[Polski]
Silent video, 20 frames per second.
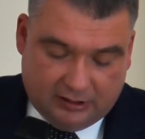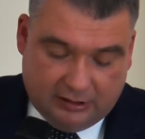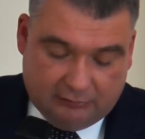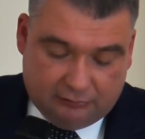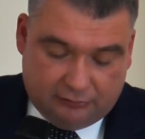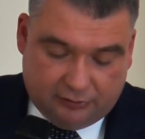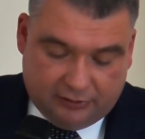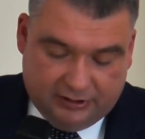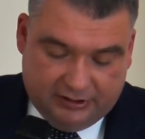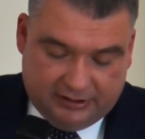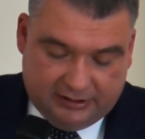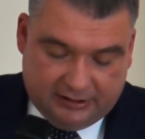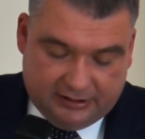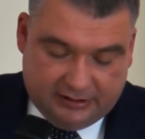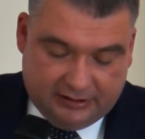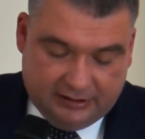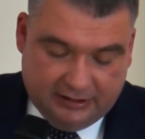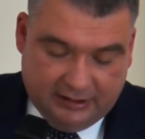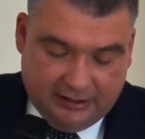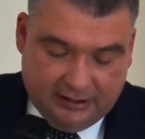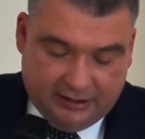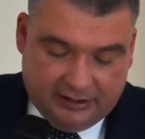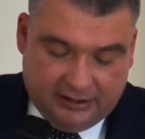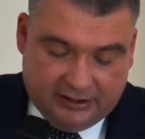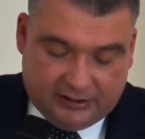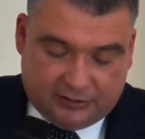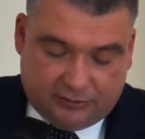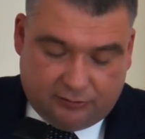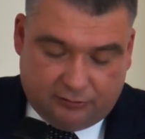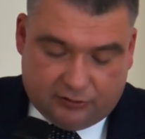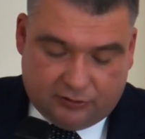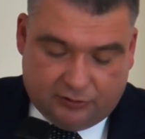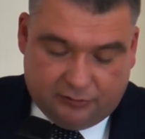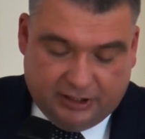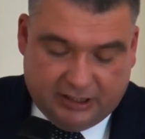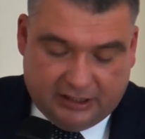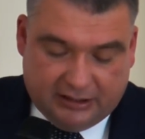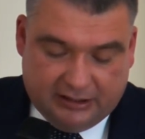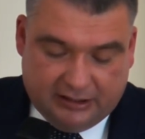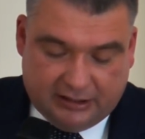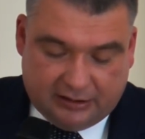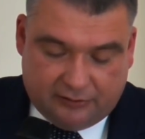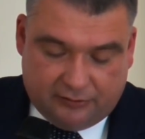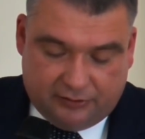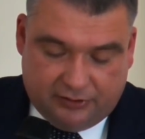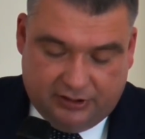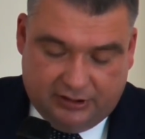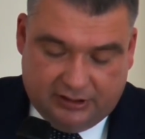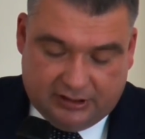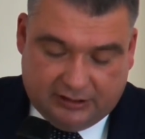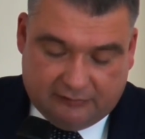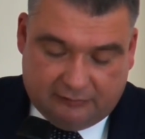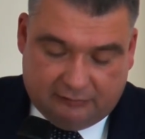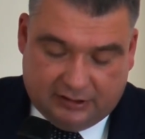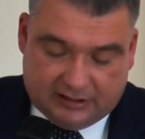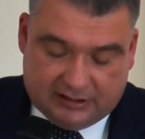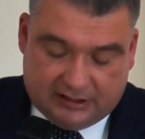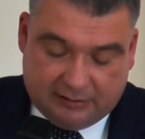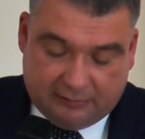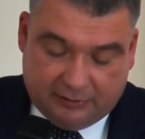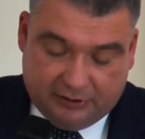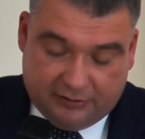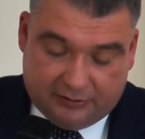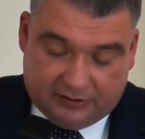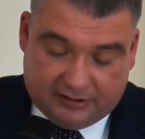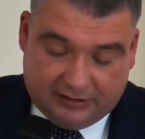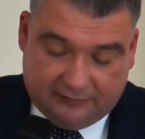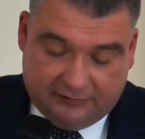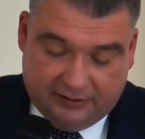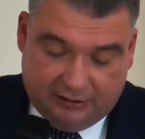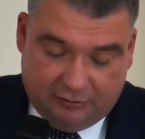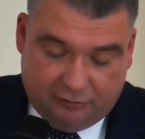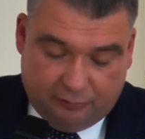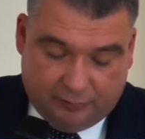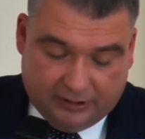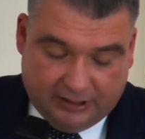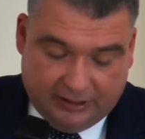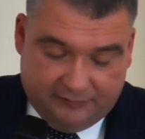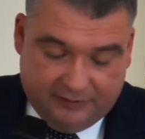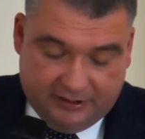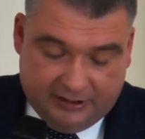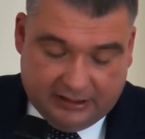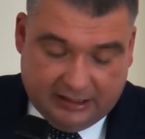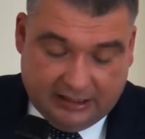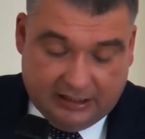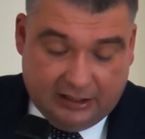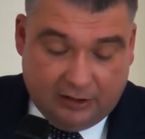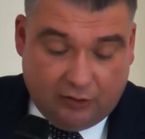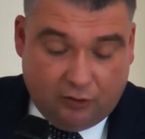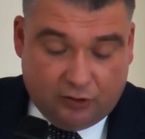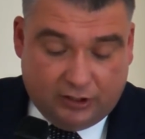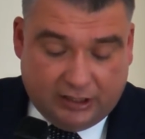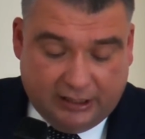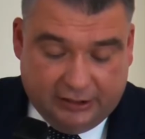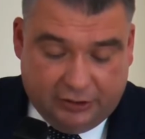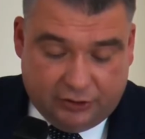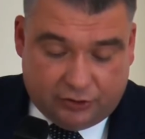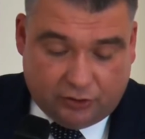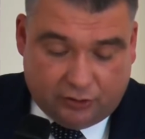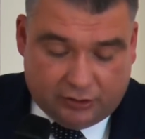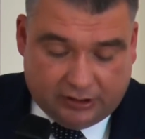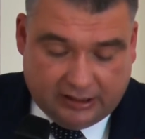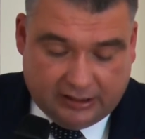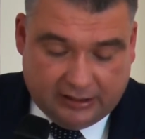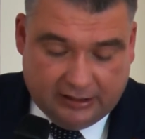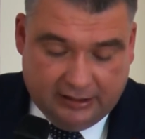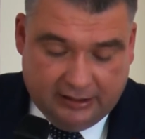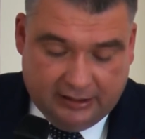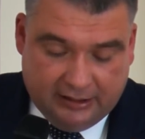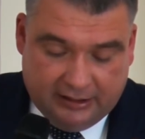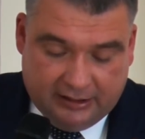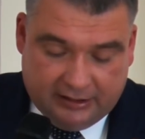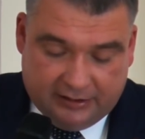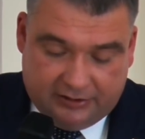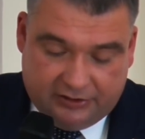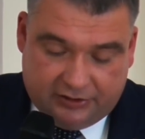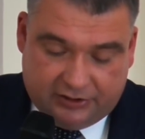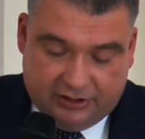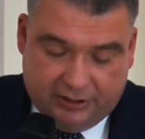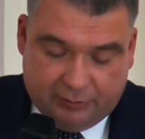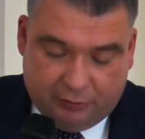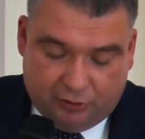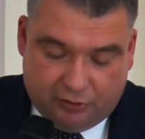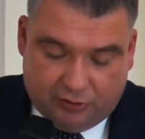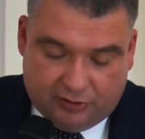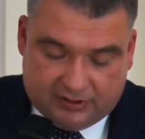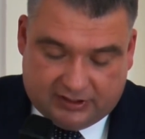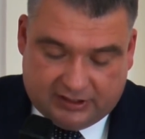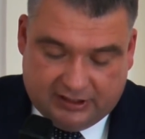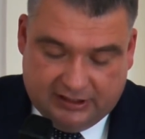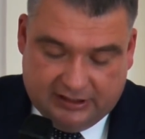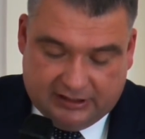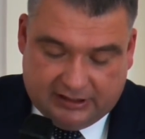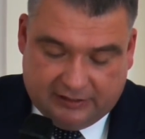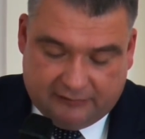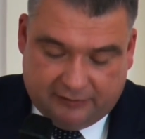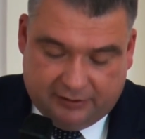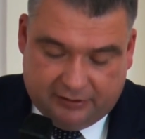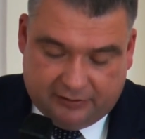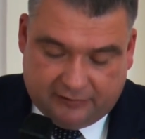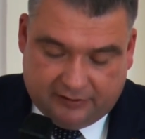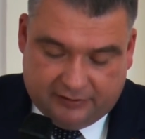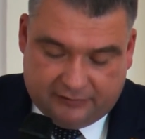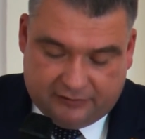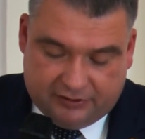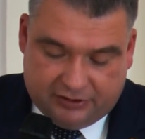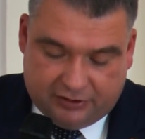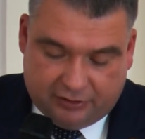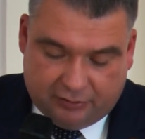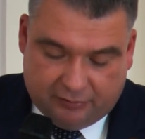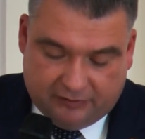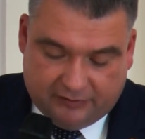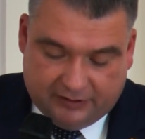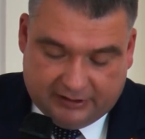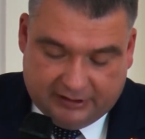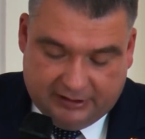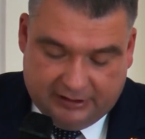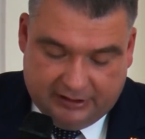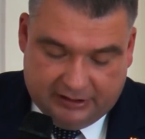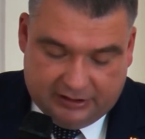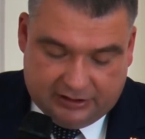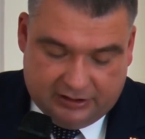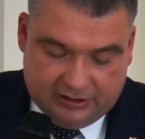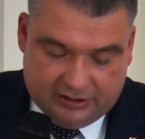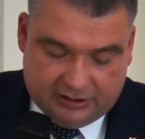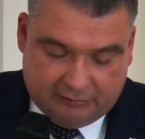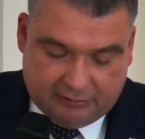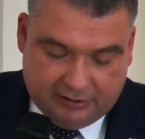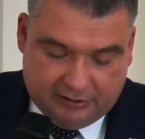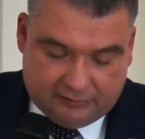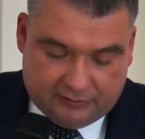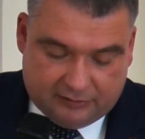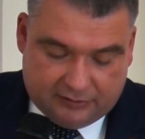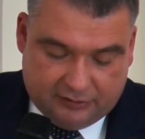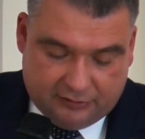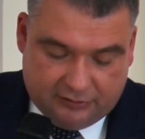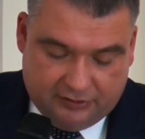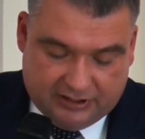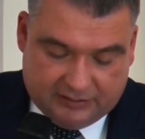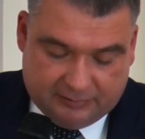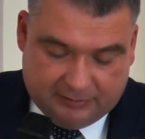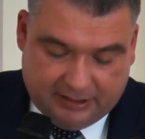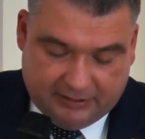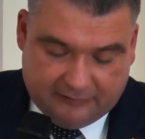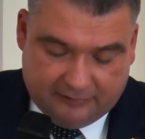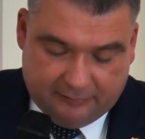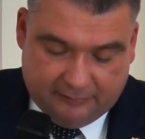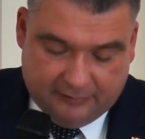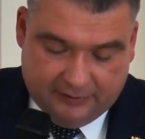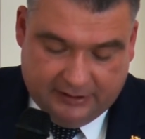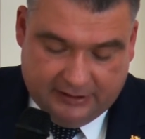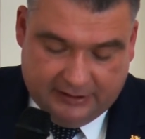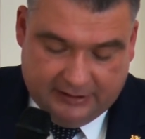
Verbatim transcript: Autorytet jest tu rozumiany jako silna władza mająca wiele uprawnień, ale ograniczona, gdyż nie mogąca interweniować w życie obywateli, jeśli działają zgodnie z prawem.